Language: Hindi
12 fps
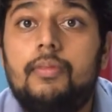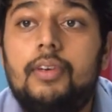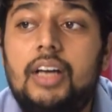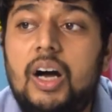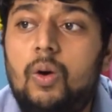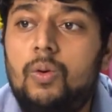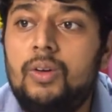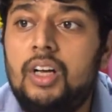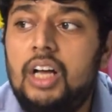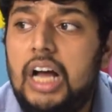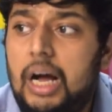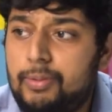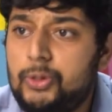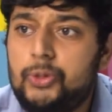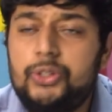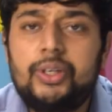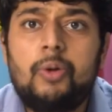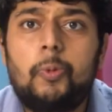ना आप सोच
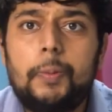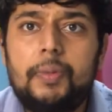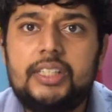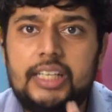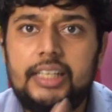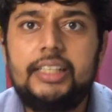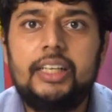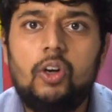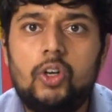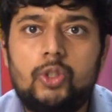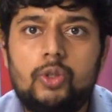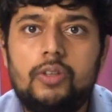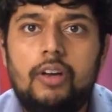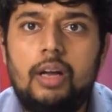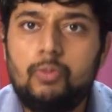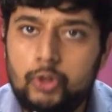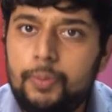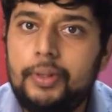रहे होंगे वन प्लस एट ही लॉन्च होने वाला
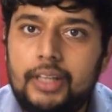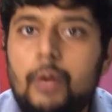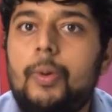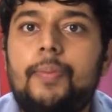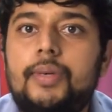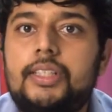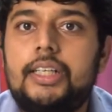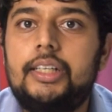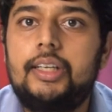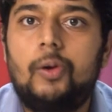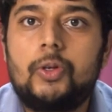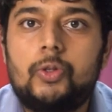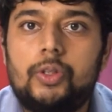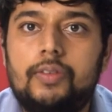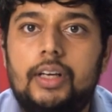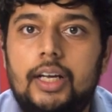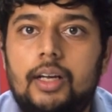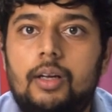है मुझे पता है वन प्लस एट ही लॉन्च होने
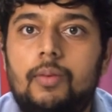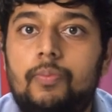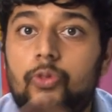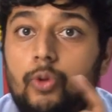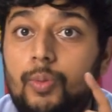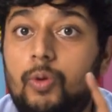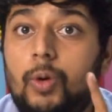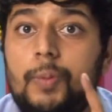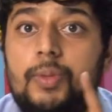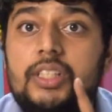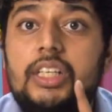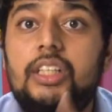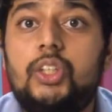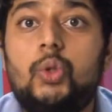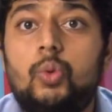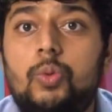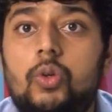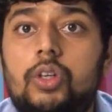वाला है तो मैं वन प्लस एट
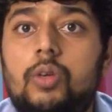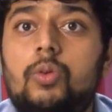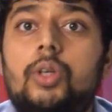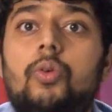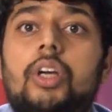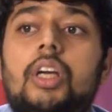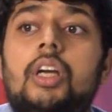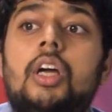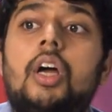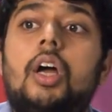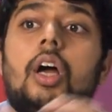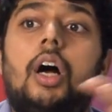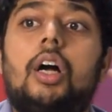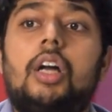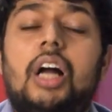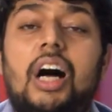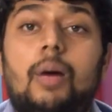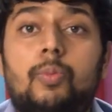क्यों बोल रहा हूँ क्योंकि अगर
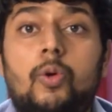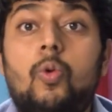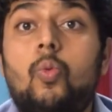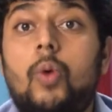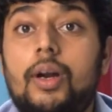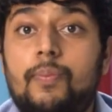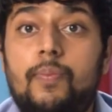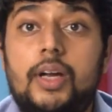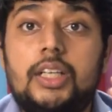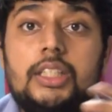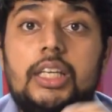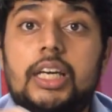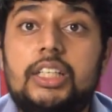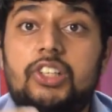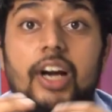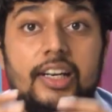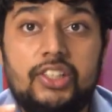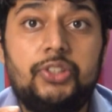आपको वन प्लस की एक
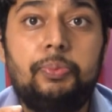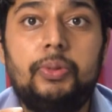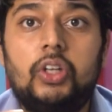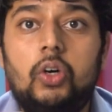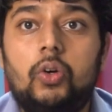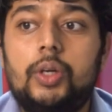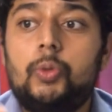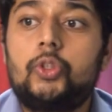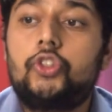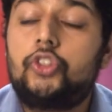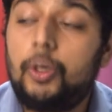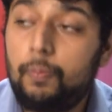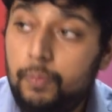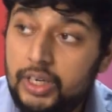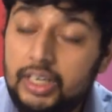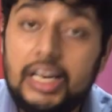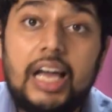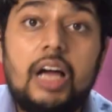स्ट्रैटेजी पता होगी वो जब भी
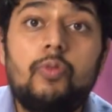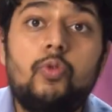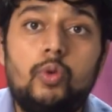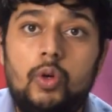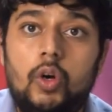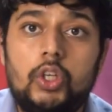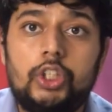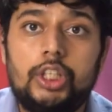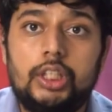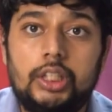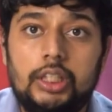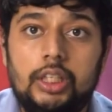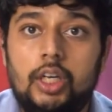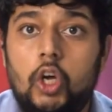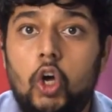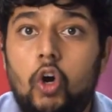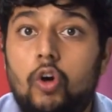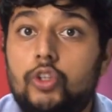नया फ़ोन लॉन्च करते हैं
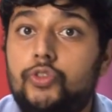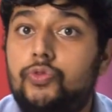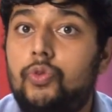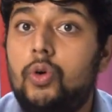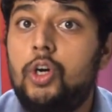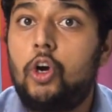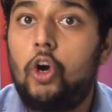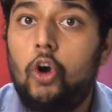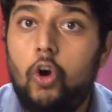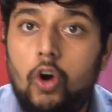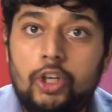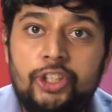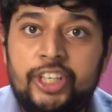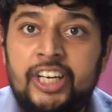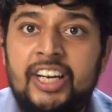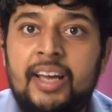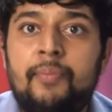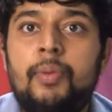उस फ़ोन लॉन्च के
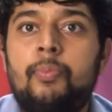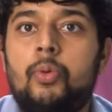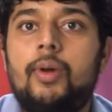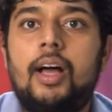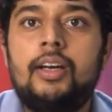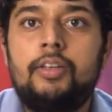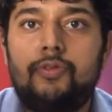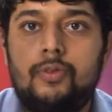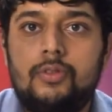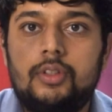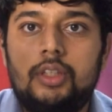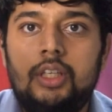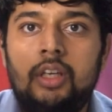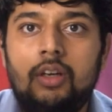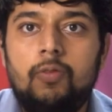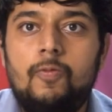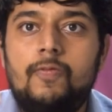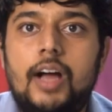टाइम पे पुराने फ़ोन्स की
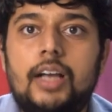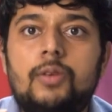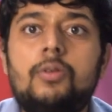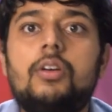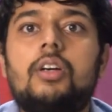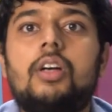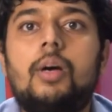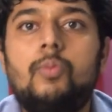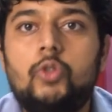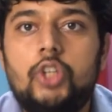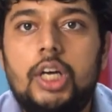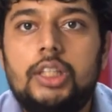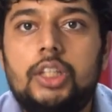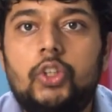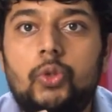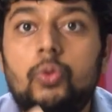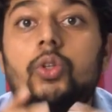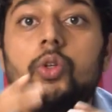वैल्यू कम हो जाती
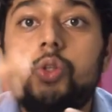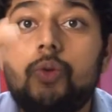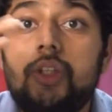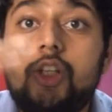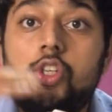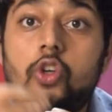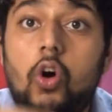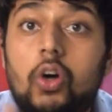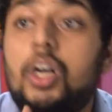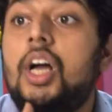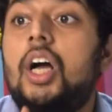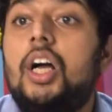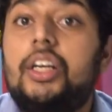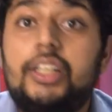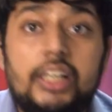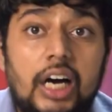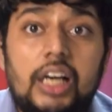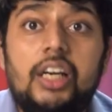क्यों क्योंकि उन्हें स्टॉक
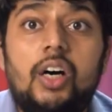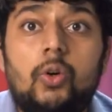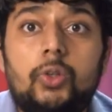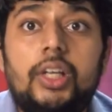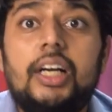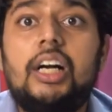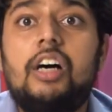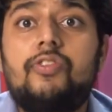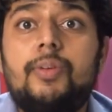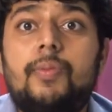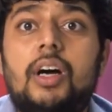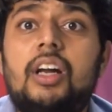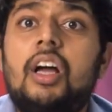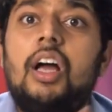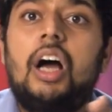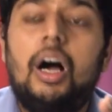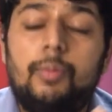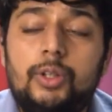निकालना होता है काफ़ी बार
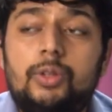अभी